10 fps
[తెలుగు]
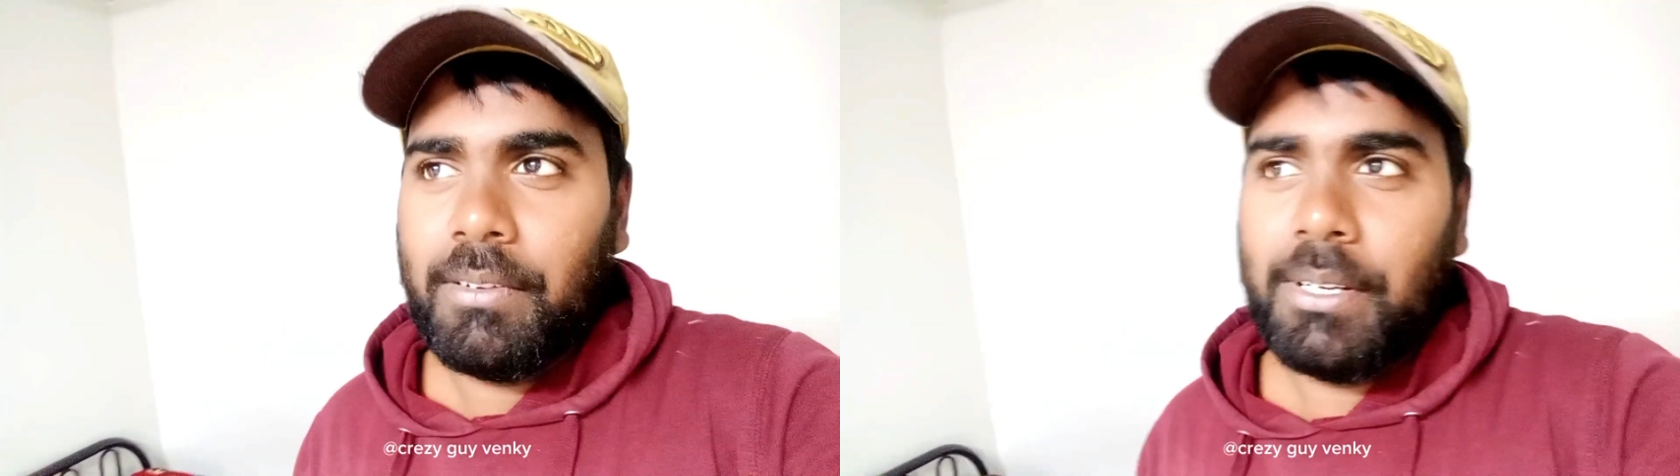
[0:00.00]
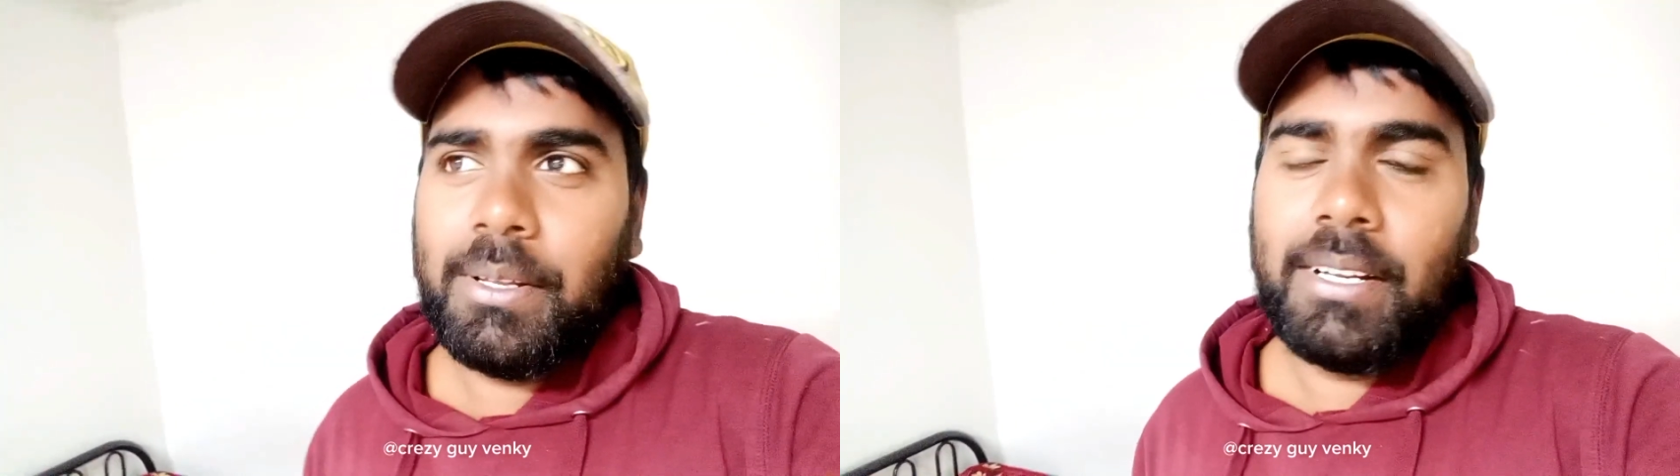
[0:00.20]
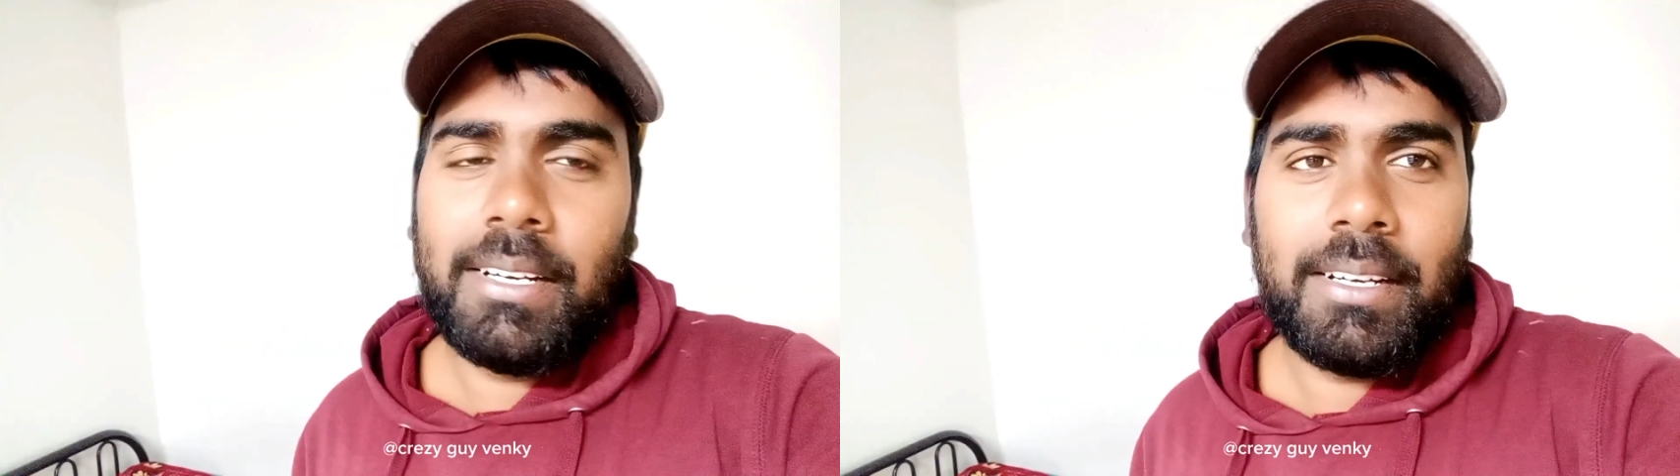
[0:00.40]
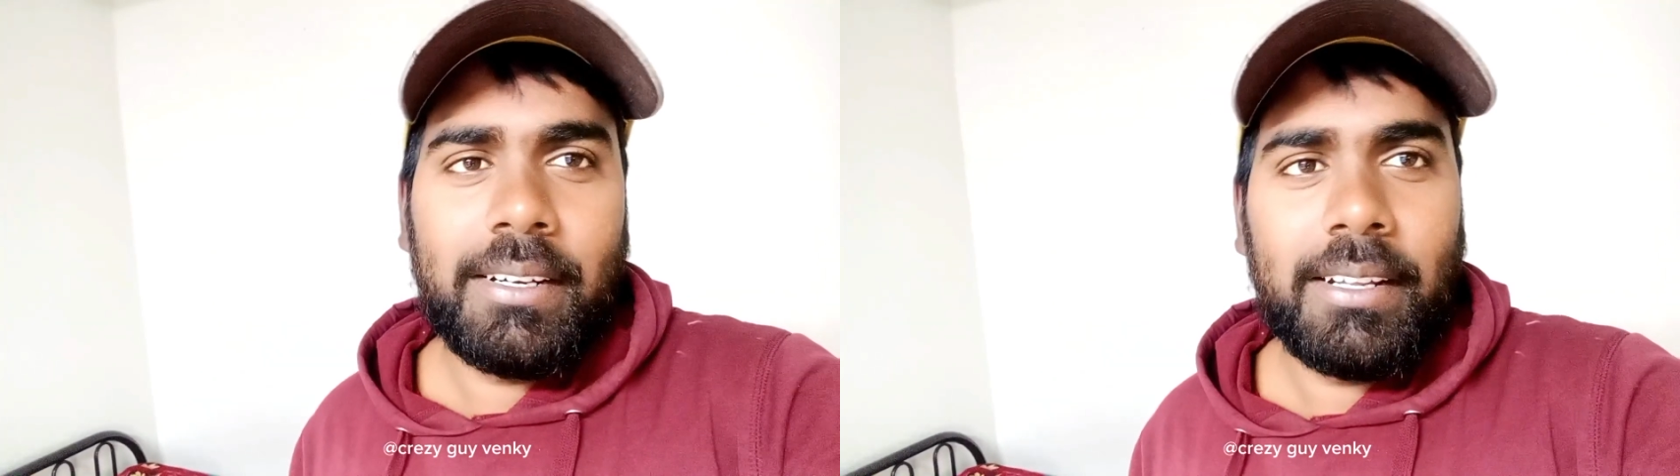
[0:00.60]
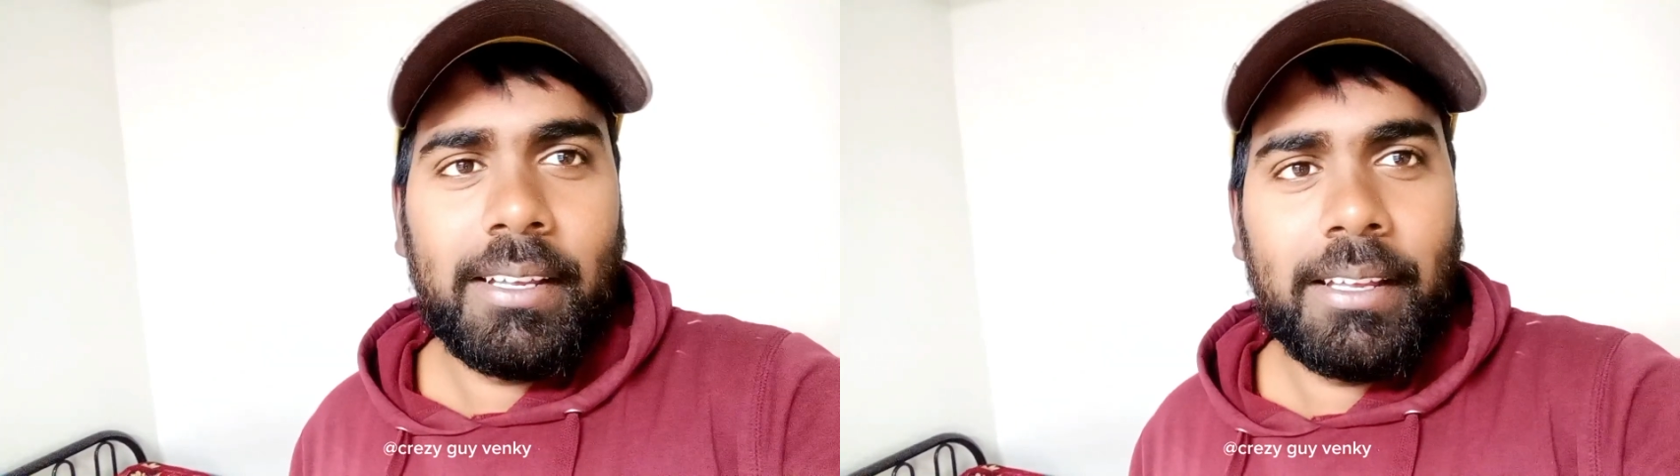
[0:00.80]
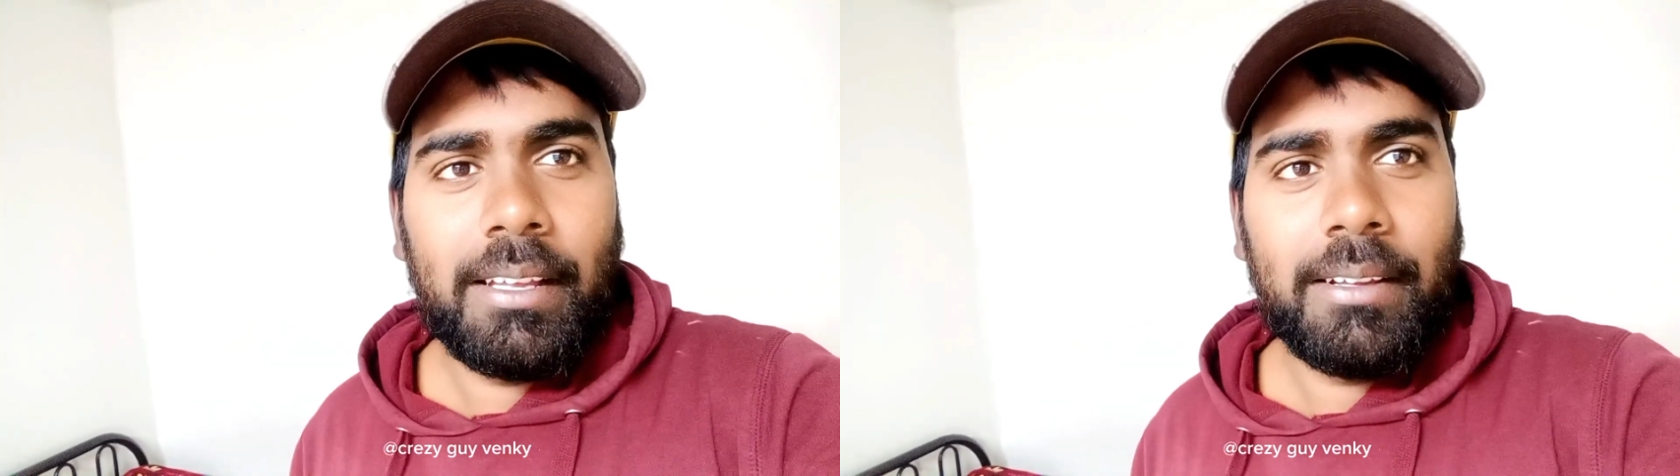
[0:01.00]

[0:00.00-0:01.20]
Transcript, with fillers: వీడియో ఏంటంటే